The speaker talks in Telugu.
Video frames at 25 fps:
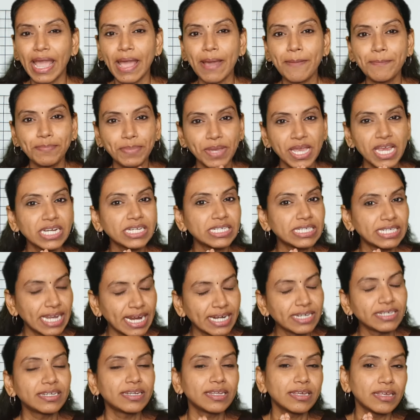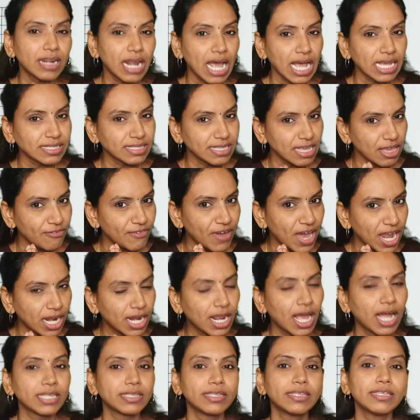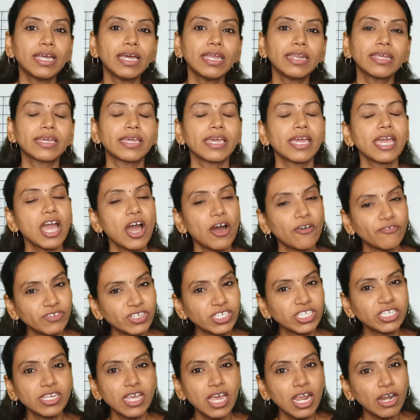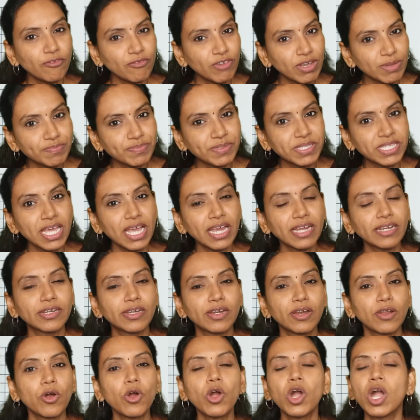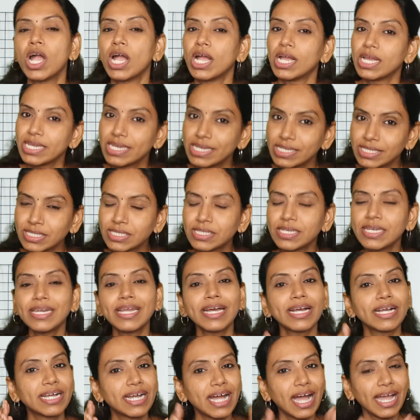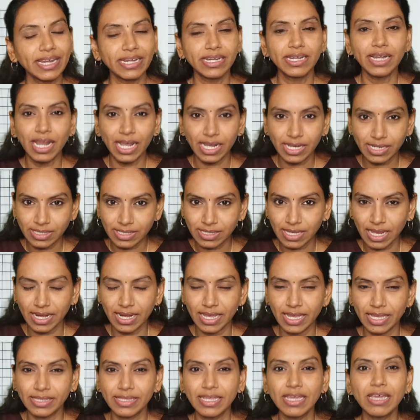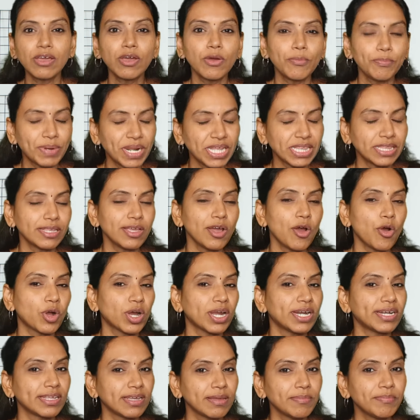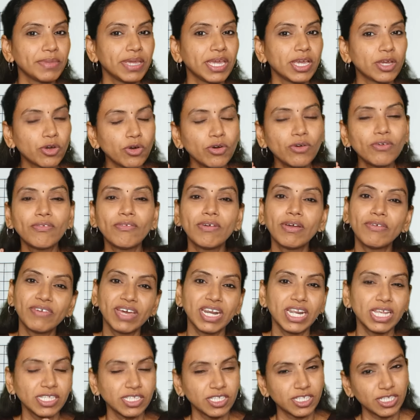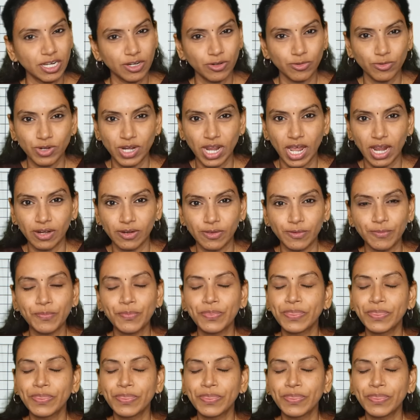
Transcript: ఏపీ టెట్ రాసే వాళ్ళందరికీ అఫీషియల్ వెబ్సైట్లో ఇచ్చిన గైడ్లైన్స్ అనేది ప్రతి ఒక్కటి మీకు వివరించనున్నాను